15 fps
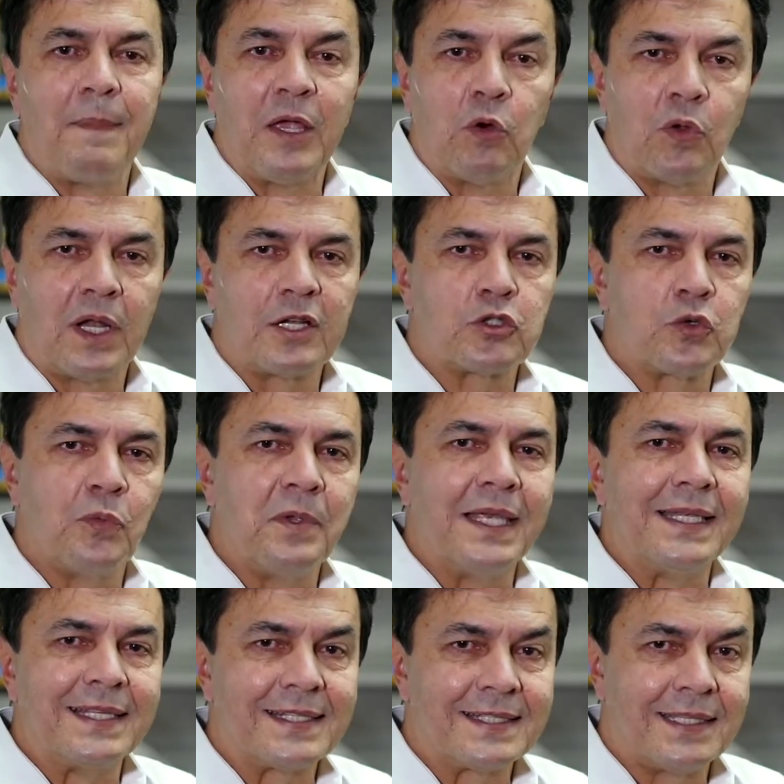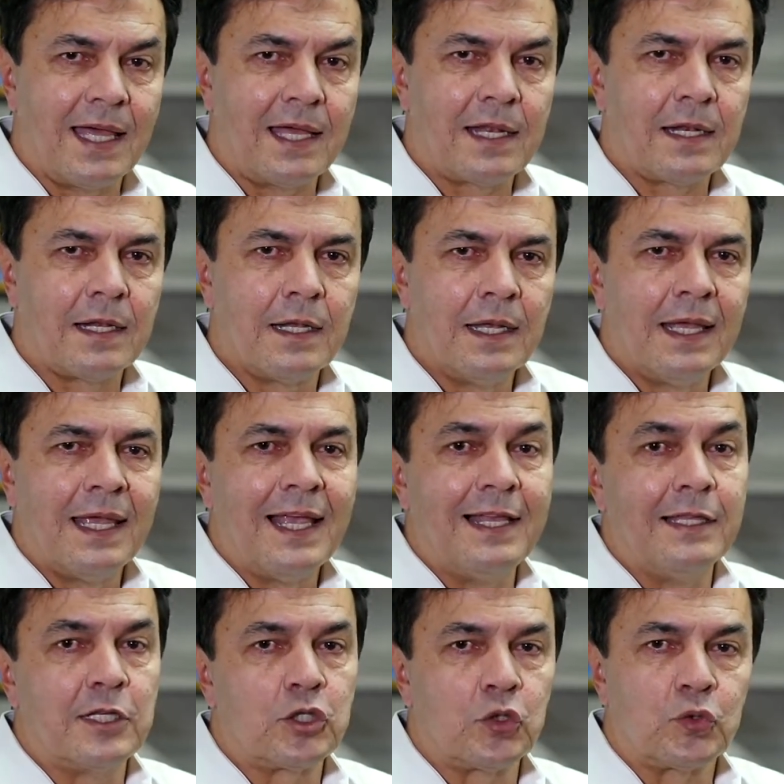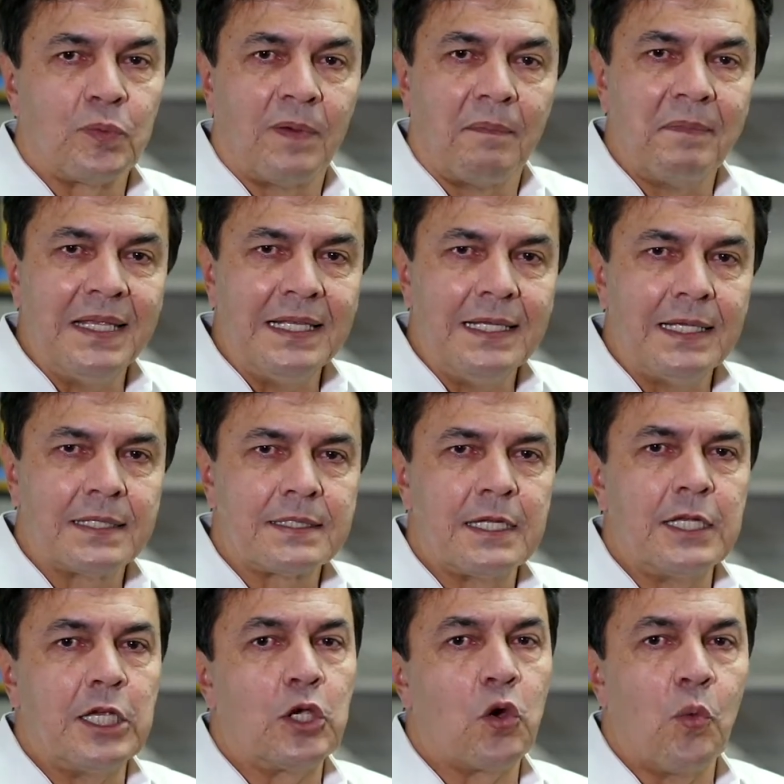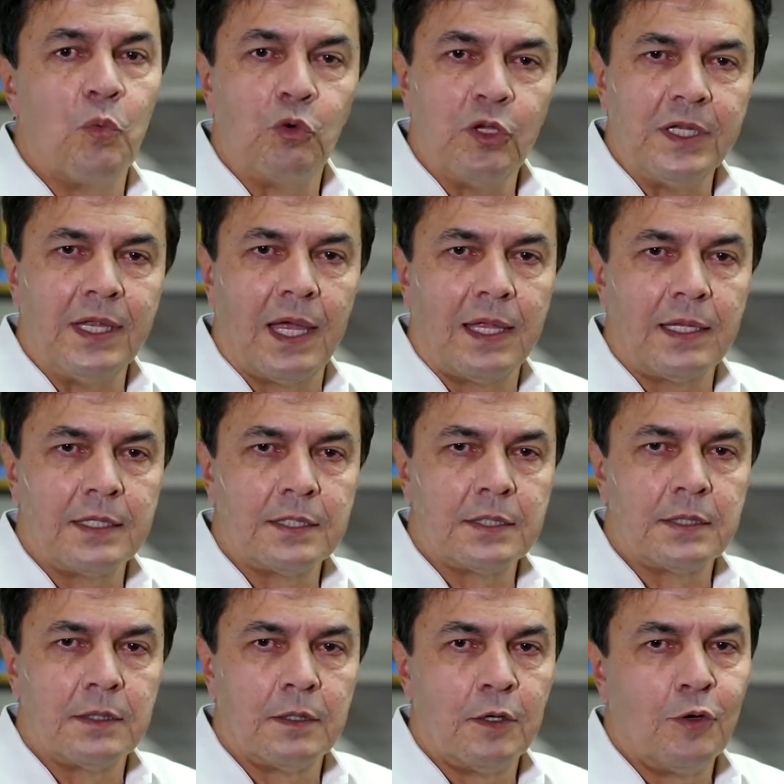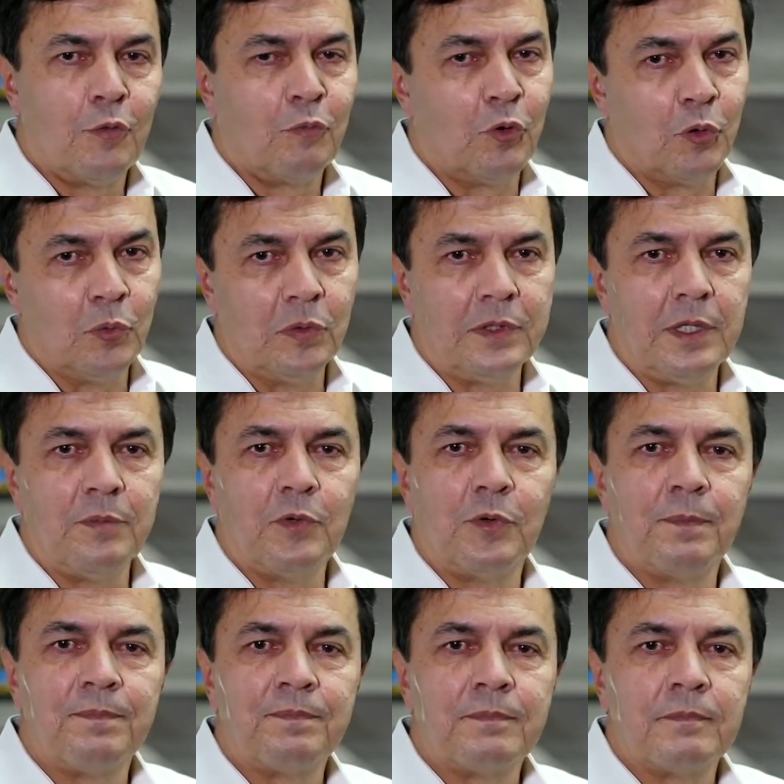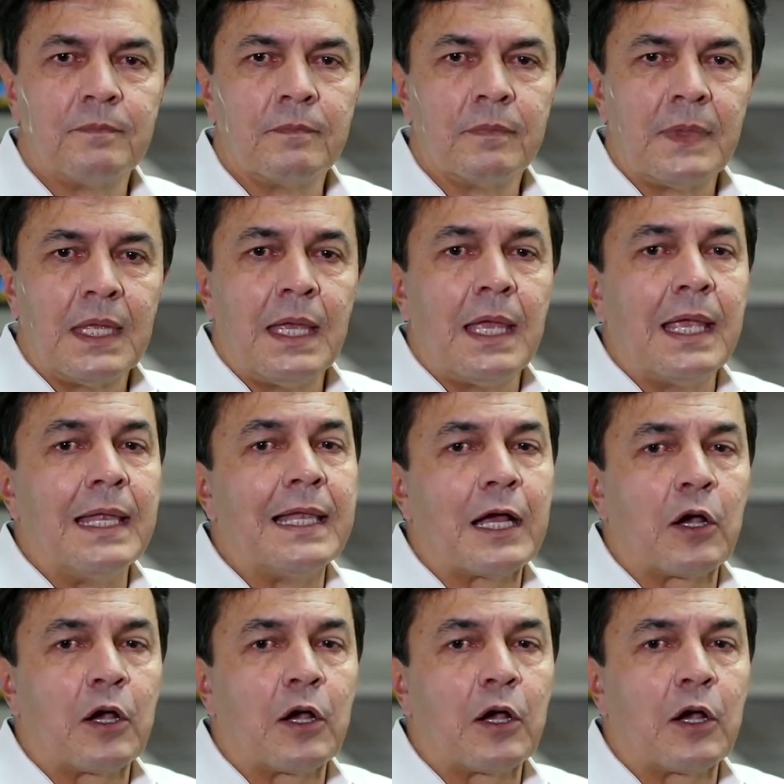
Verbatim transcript: mejorar su bienestar, el de sus familias y comunidades. Por último, en